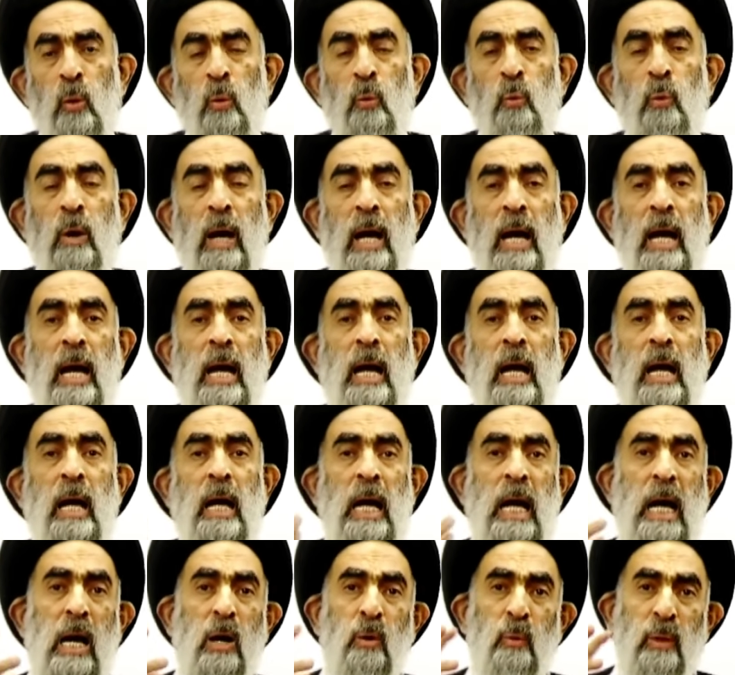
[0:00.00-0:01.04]

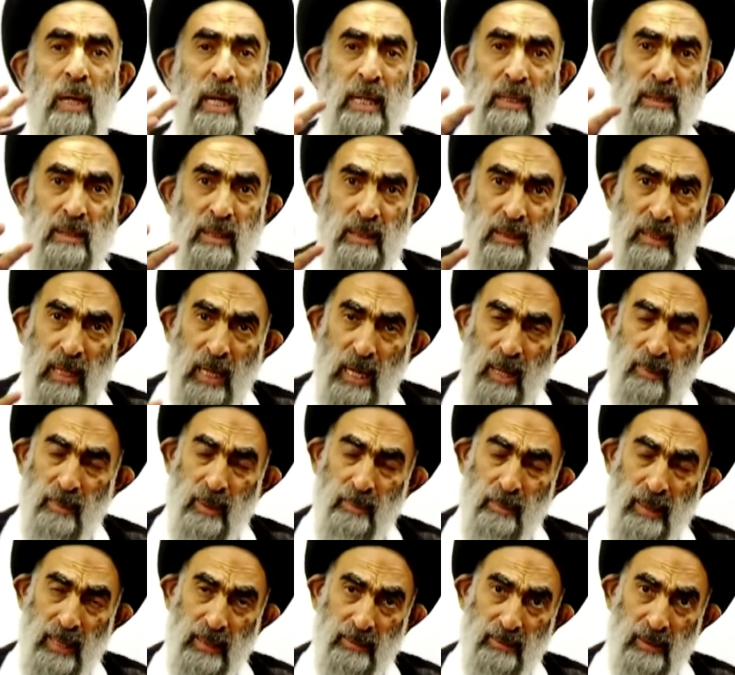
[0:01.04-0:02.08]
وحاول ان
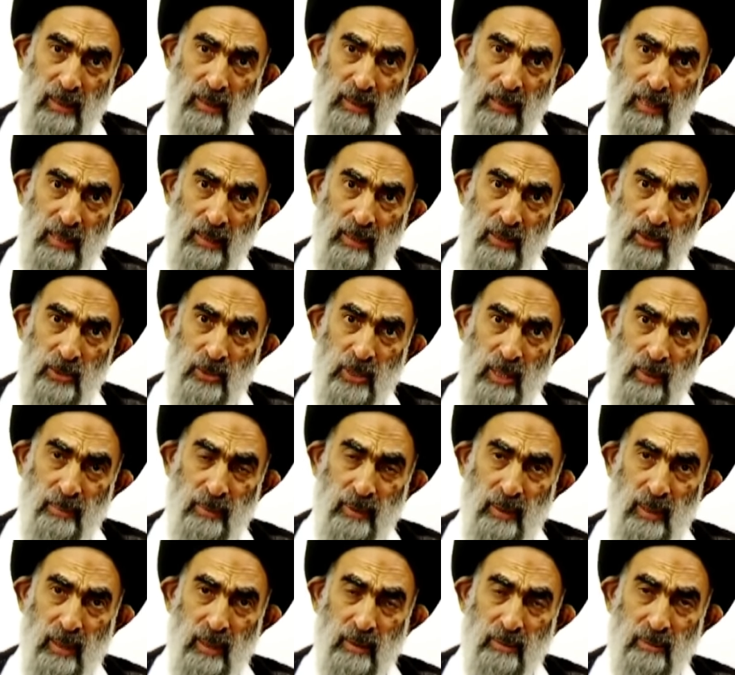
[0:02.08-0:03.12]
تتعامل مع تلك
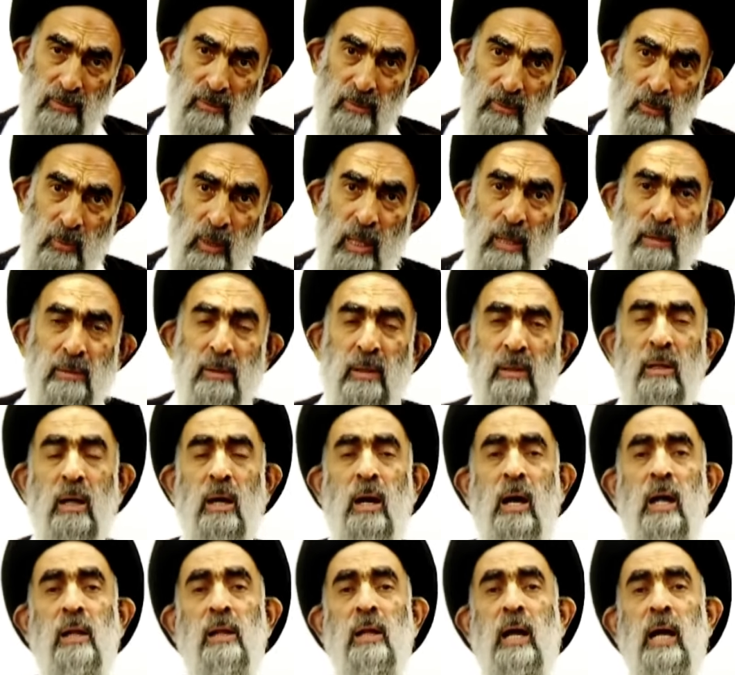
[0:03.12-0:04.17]
الايجابيات وان
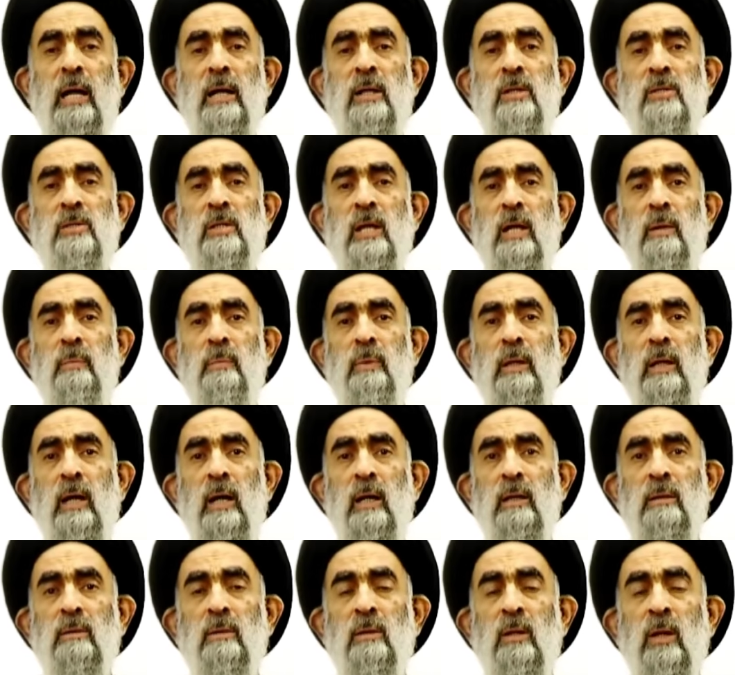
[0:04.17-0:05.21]
تتغاضى عن
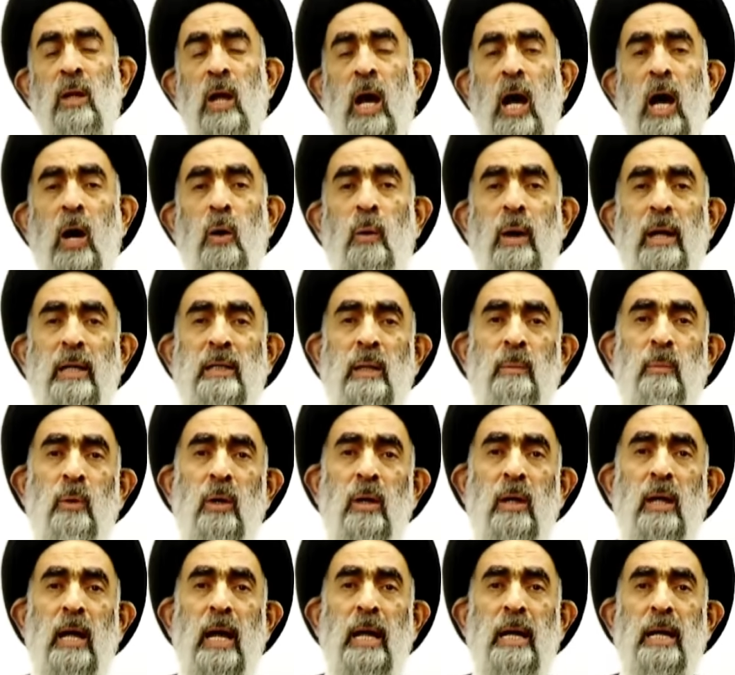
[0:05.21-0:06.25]
السلبيات او ان
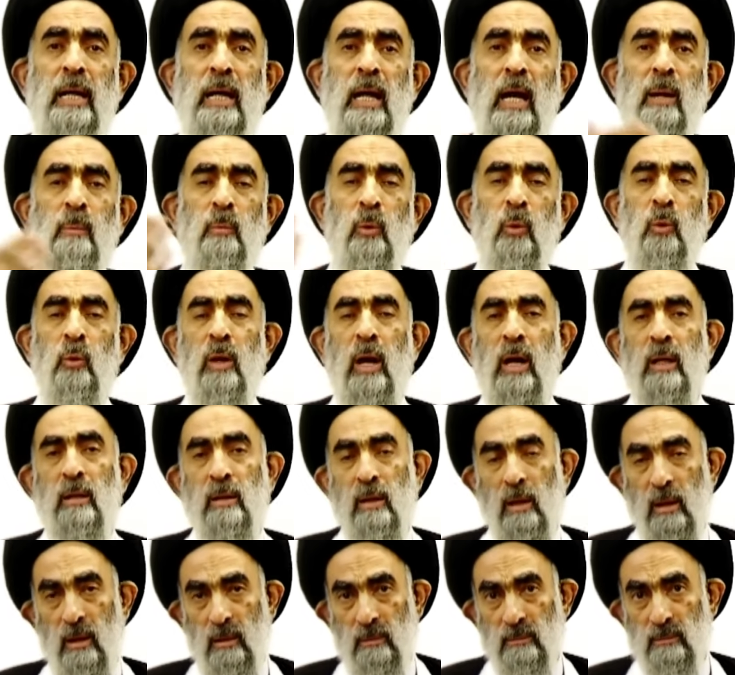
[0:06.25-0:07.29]
تمر عليها مرور
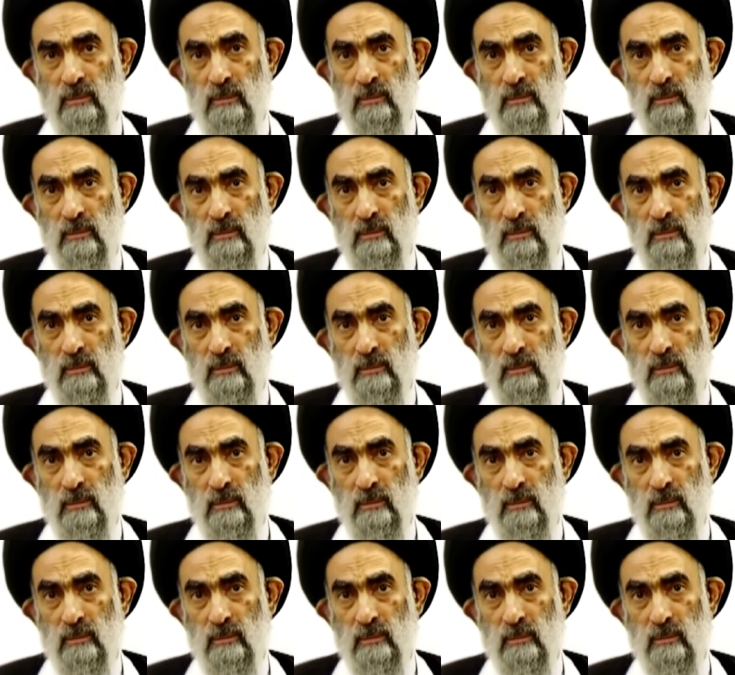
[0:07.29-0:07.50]
الكرم